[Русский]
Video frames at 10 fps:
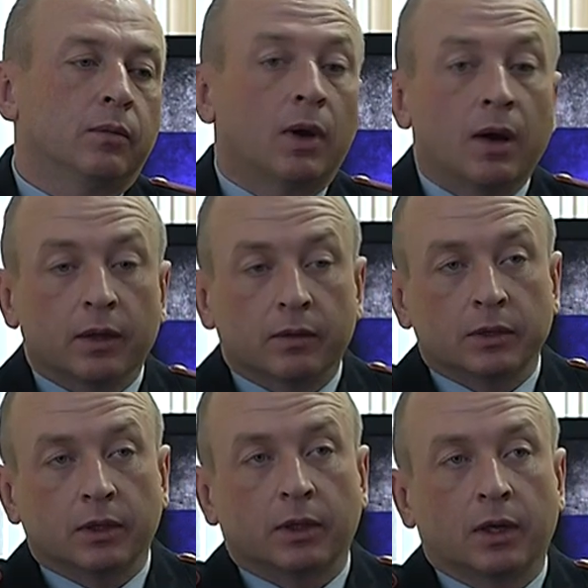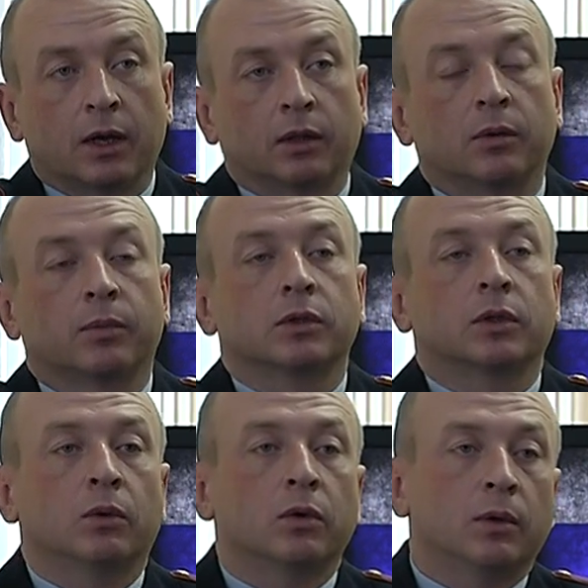банковские карты
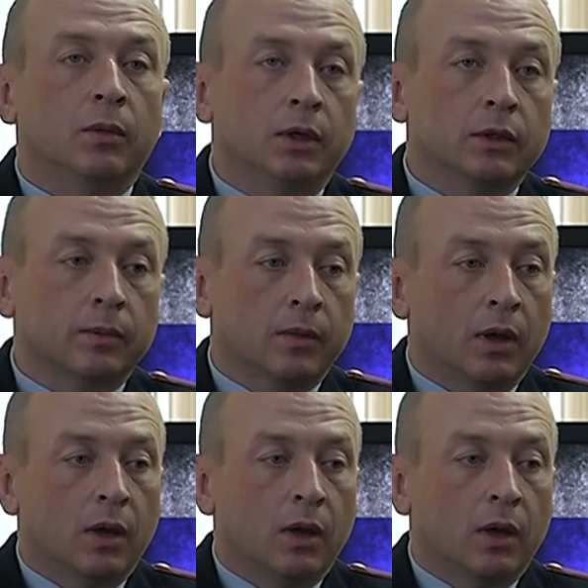посторонним лицам,